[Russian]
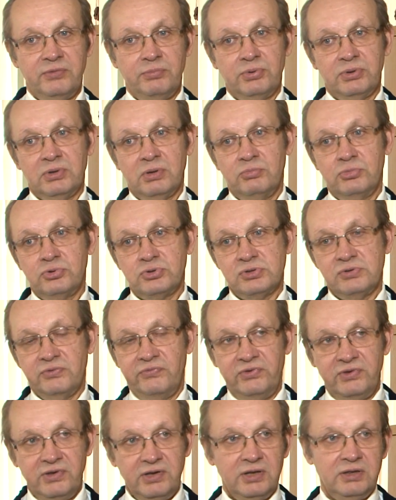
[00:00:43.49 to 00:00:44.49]
потому что
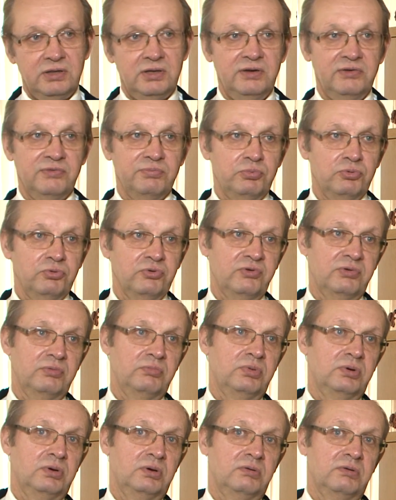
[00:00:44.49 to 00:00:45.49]
все три
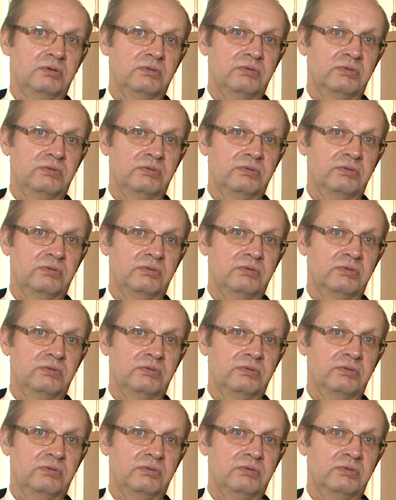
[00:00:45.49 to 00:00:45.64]
способа э,